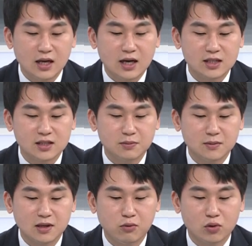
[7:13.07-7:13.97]
아직
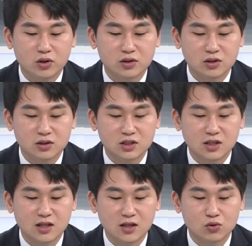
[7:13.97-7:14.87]
피망 포커는
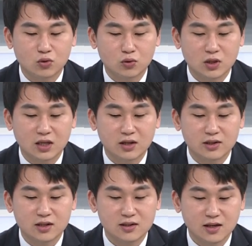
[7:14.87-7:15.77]
지난해 초
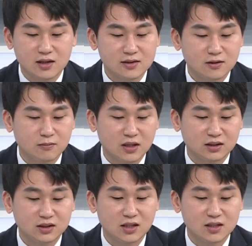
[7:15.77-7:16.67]
강화된 사행성
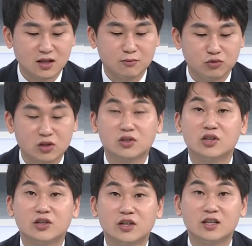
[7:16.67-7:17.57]
방지 대책의
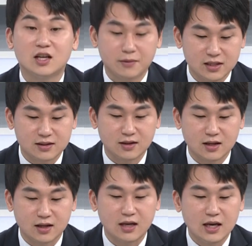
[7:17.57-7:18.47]
부정적인 영향이 남아
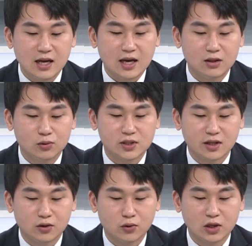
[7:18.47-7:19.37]
있으나 한도
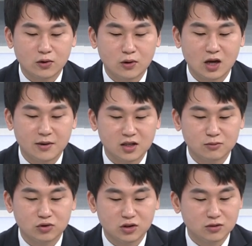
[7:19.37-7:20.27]
상향 효과로
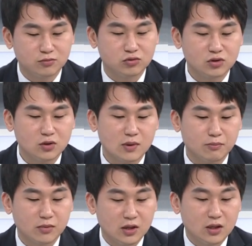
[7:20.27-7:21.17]
하반기부터는 분기 웹
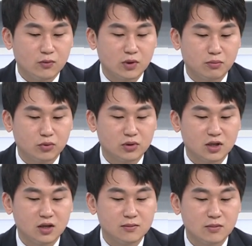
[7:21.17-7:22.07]
웹보드
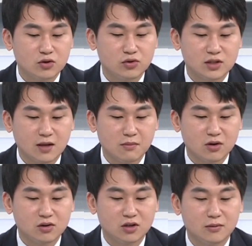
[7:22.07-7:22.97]
게임 매출이
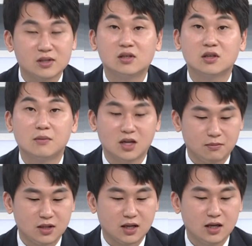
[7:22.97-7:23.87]
300억을 넘어설
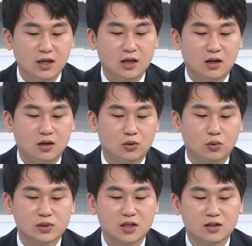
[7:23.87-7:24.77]
전망입니다. 어,
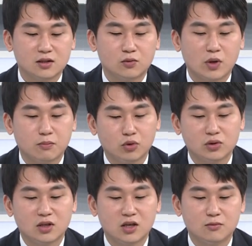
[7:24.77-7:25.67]
동사는
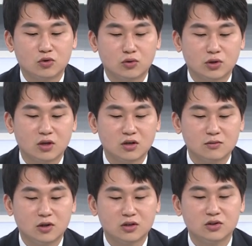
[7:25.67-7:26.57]
웹보드 게임으로
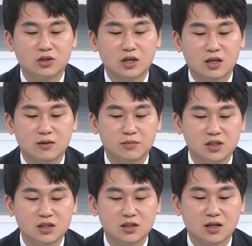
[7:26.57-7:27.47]
현금을 얻은 뒤에
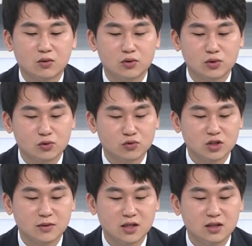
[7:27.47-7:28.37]
PC나 콘솔
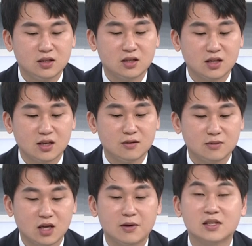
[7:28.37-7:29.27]
중심의 인디 게임
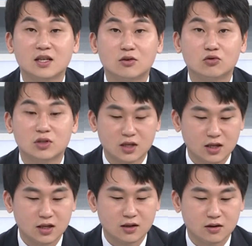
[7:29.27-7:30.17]
개발자에
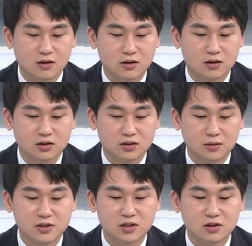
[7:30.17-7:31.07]
투자해 어,
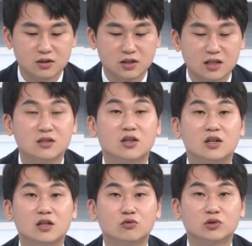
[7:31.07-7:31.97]
서비스를 하는
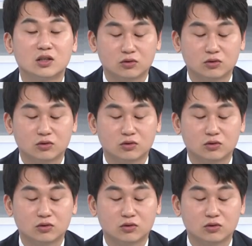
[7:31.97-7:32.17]
전략을 구사,